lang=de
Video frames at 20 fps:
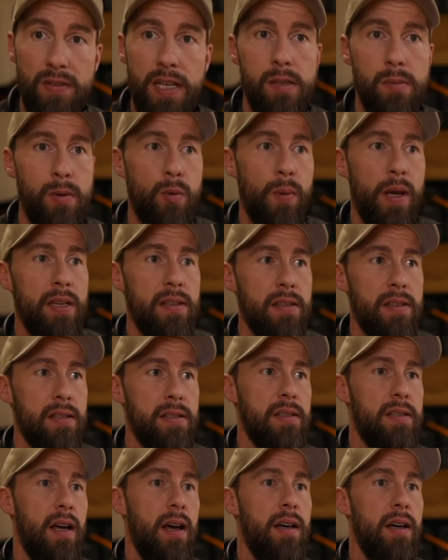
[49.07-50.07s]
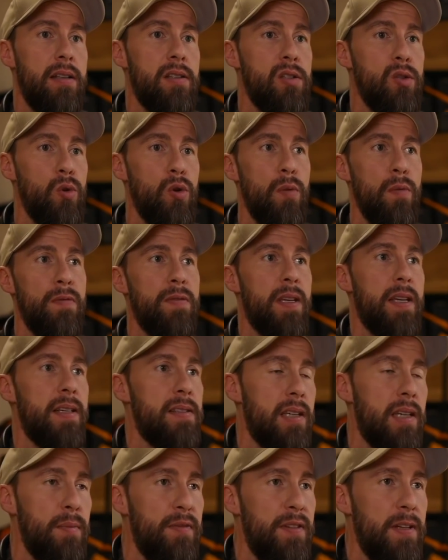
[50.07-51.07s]
wir jetzt besprechen, dass sich da in Zukunft
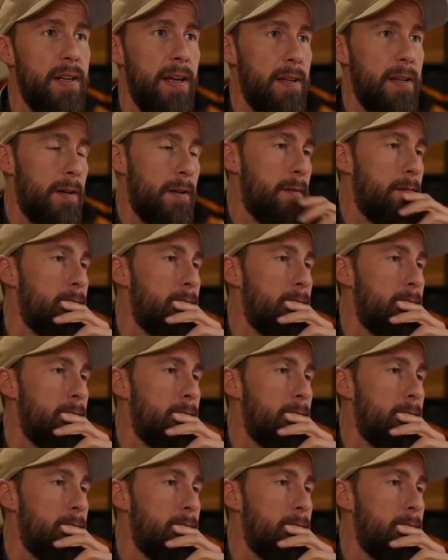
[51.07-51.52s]
extrem viel ändert.